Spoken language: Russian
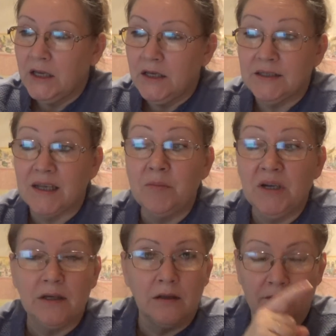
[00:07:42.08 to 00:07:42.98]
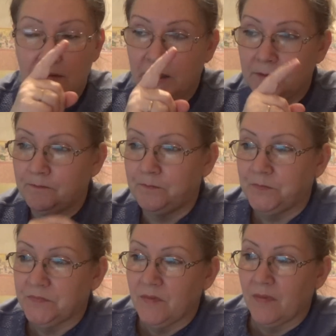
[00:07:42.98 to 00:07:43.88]
И самое главное,
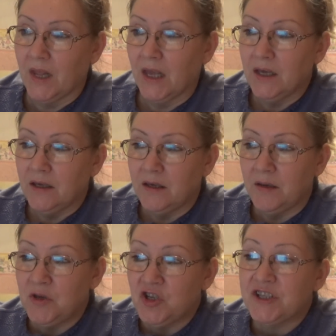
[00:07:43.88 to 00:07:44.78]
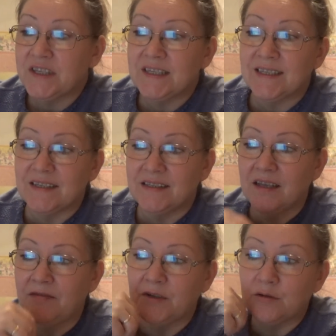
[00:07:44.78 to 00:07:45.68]
химический
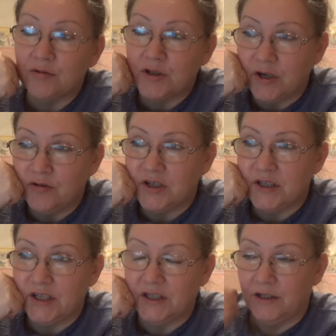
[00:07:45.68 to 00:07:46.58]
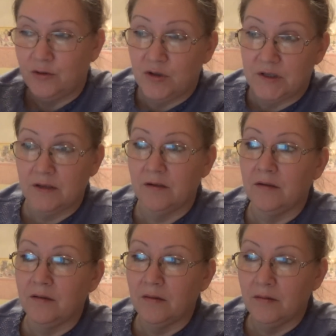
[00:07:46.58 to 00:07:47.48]
состав окружающей среды. То есть
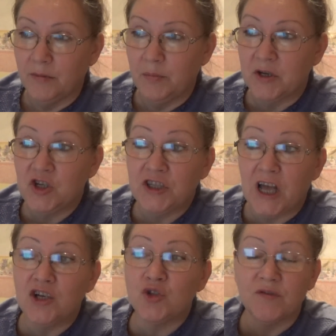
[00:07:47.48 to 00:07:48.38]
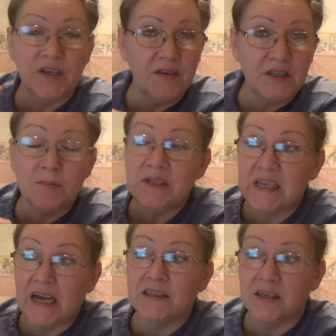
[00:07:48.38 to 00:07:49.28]
мы прочитали, что в
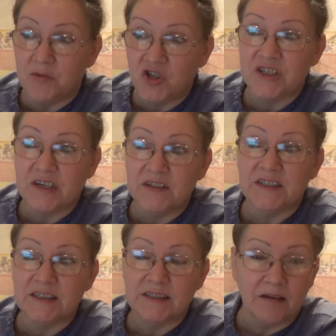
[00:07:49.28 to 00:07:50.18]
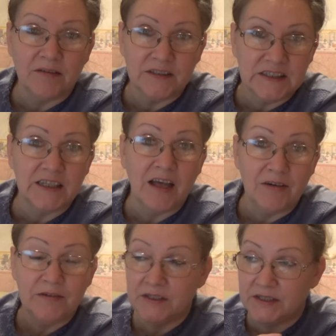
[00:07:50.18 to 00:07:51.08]
зависимости от химического состава
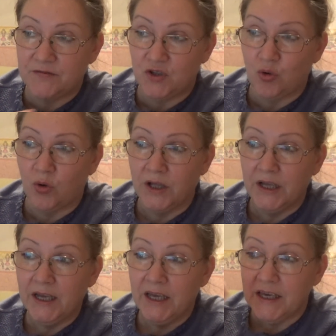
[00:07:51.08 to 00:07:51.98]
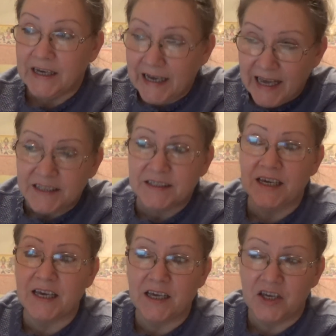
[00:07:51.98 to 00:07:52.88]
восстанавливается все. И
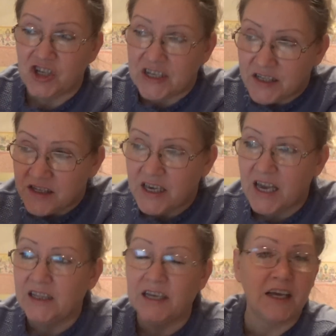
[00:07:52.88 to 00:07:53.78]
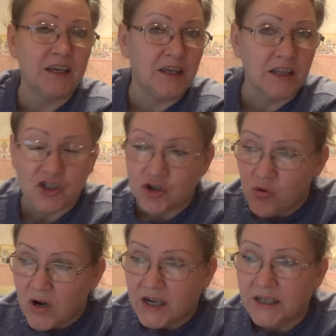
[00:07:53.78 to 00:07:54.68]
клетки, и части тела, и наши
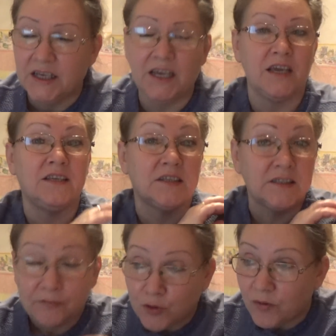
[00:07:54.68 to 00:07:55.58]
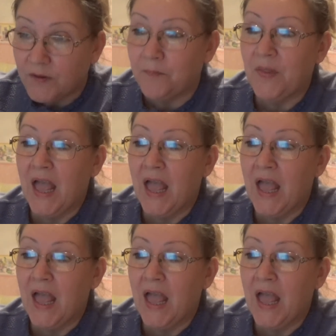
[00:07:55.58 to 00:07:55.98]
органы, и состав крови.